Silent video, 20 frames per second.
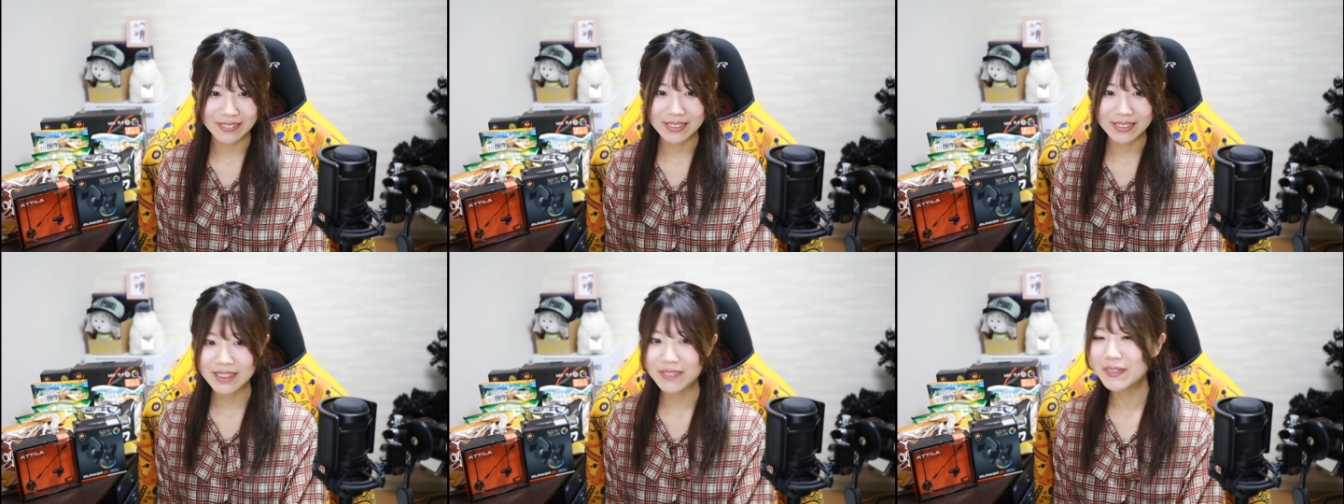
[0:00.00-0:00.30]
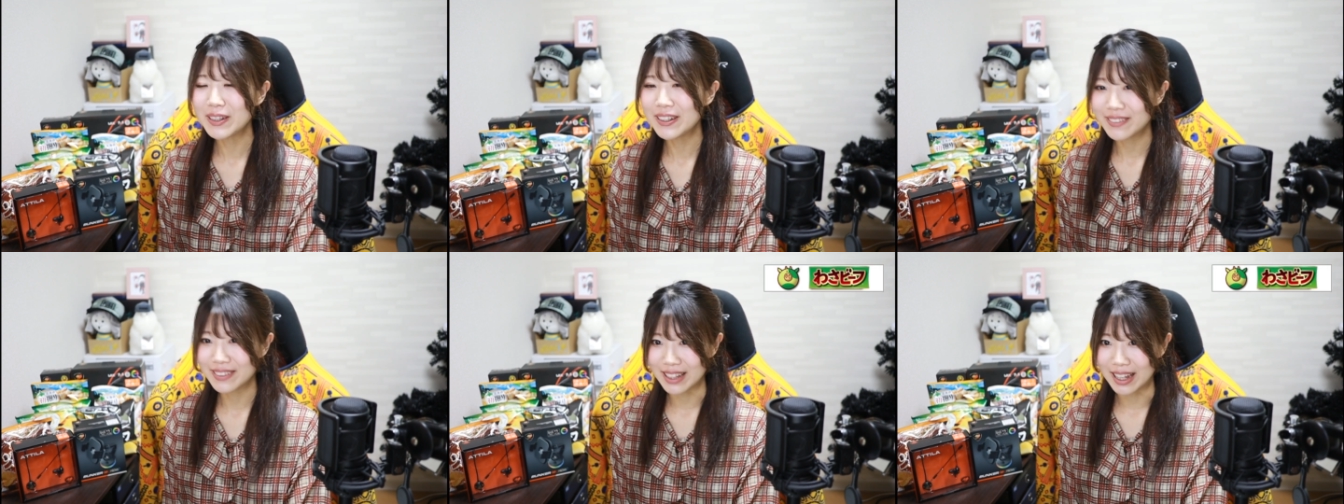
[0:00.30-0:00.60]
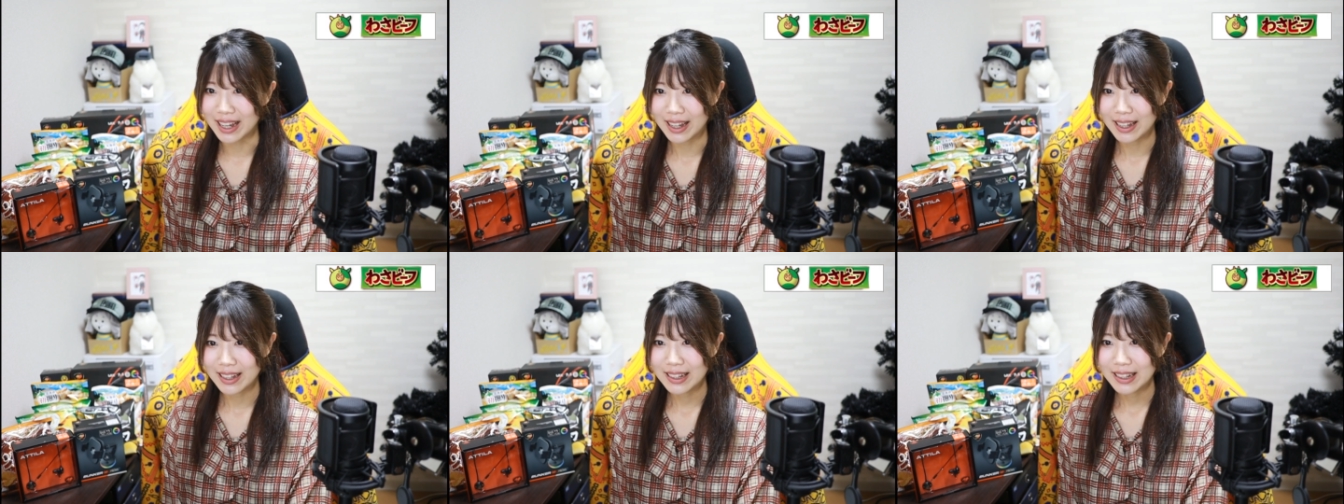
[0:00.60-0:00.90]
わさビーフさ
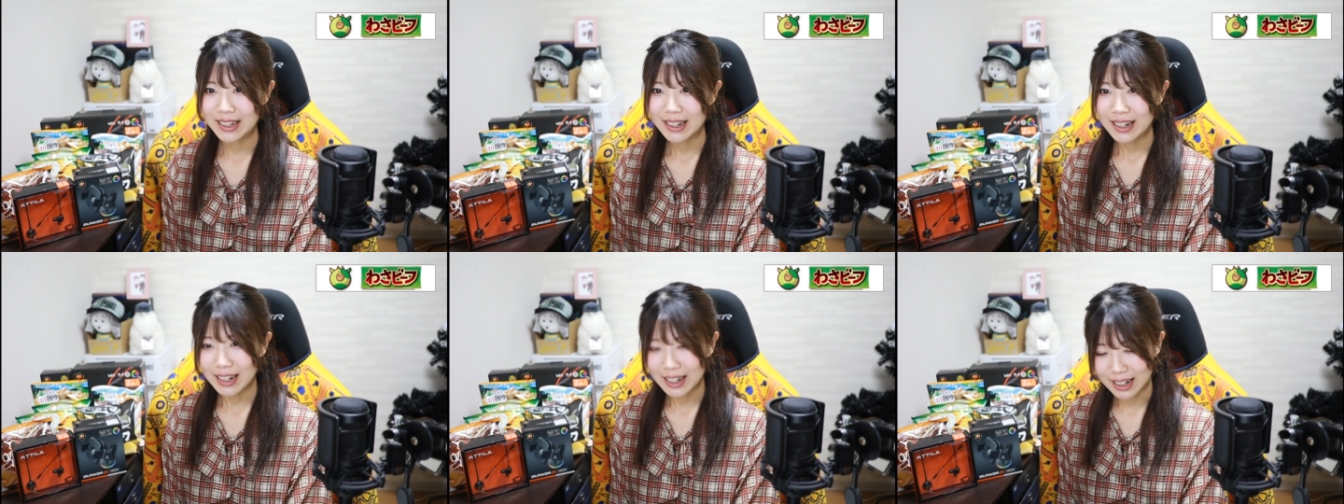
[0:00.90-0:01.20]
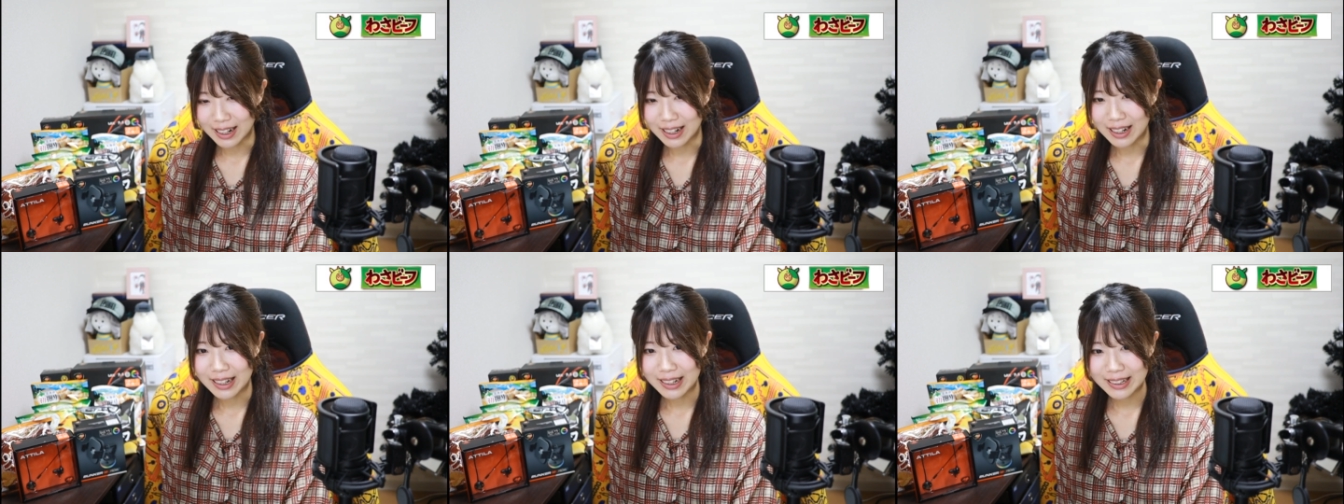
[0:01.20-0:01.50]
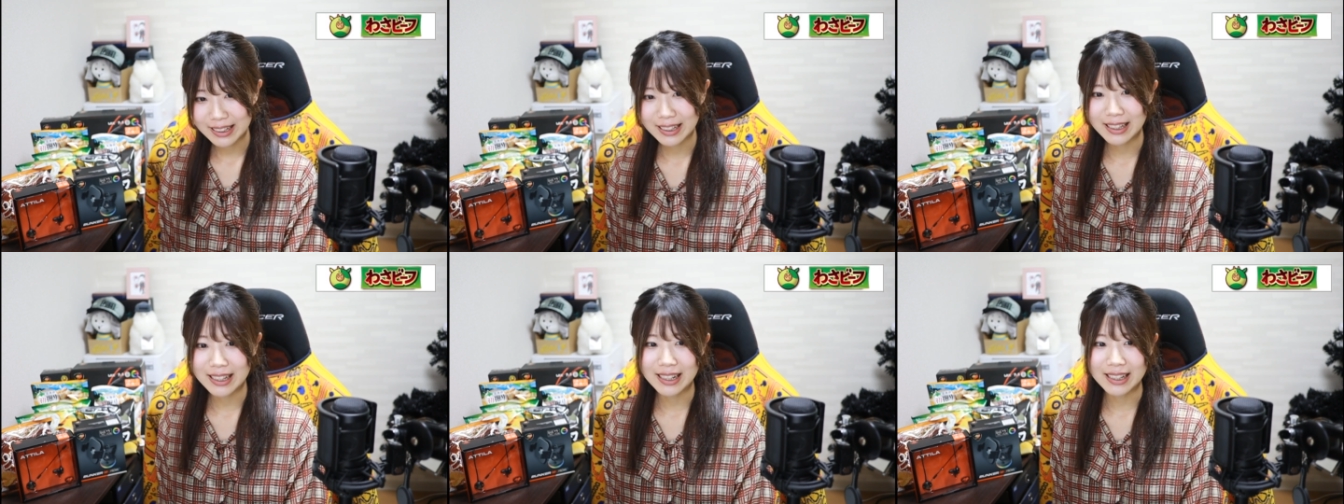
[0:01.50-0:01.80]
んから
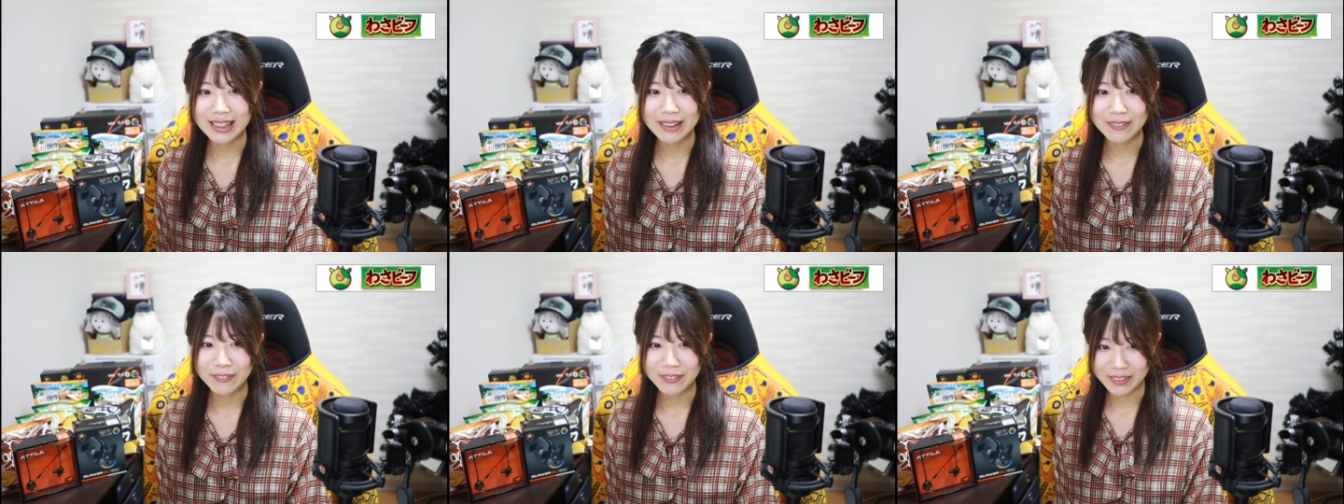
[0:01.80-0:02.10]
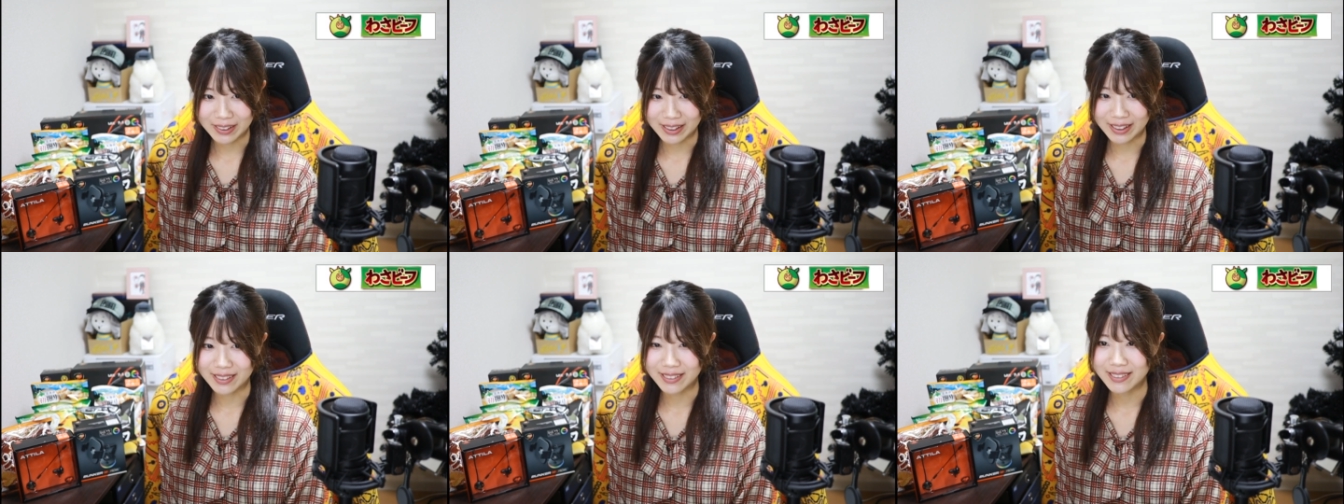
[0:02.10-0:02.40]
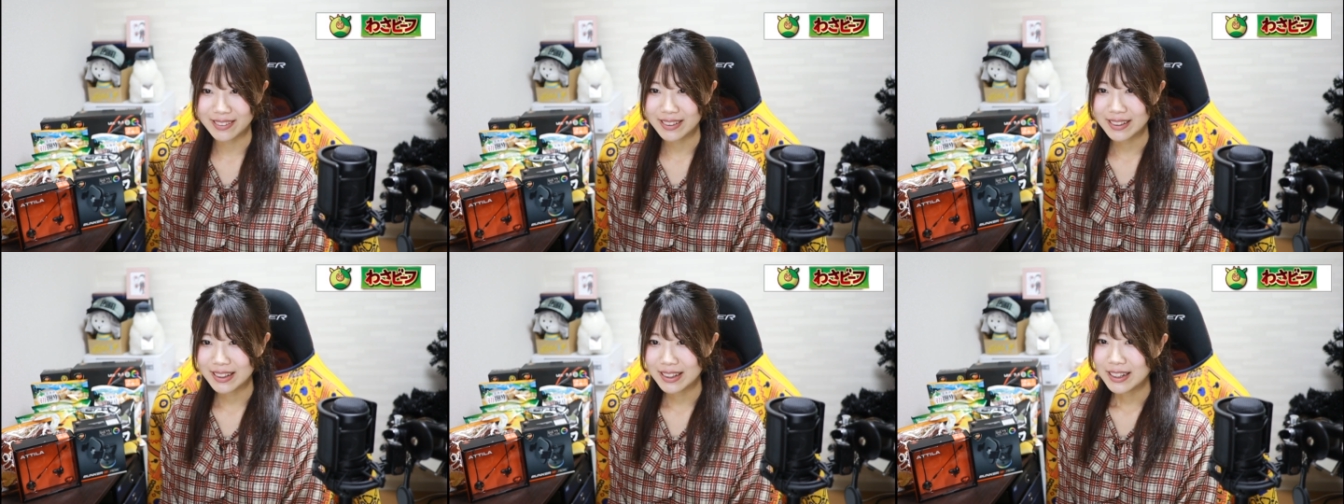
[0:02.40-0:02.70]
いただいたもので
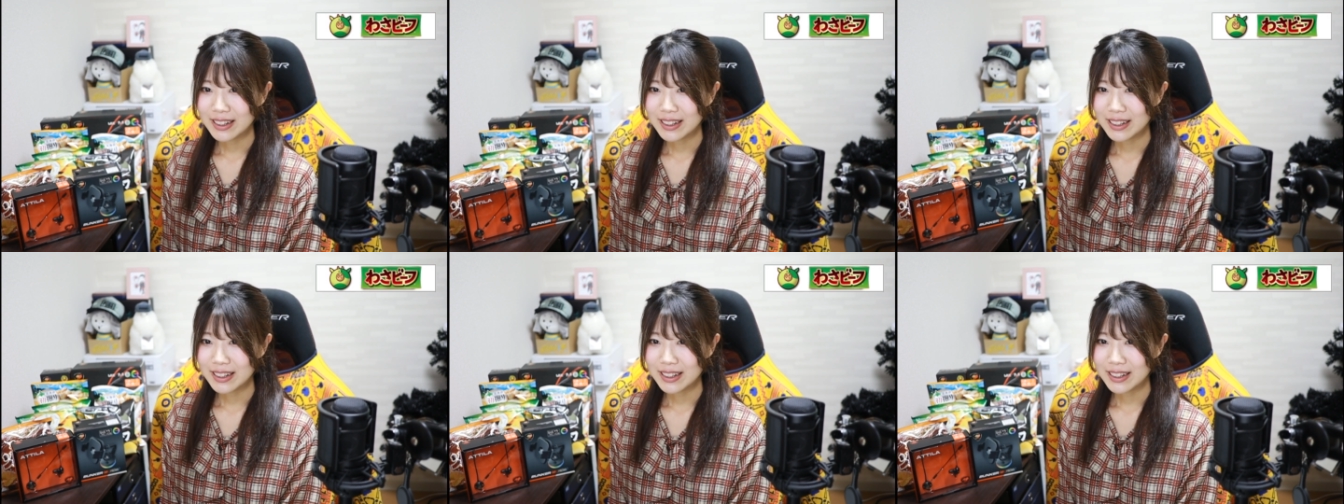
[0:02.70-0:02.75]
す。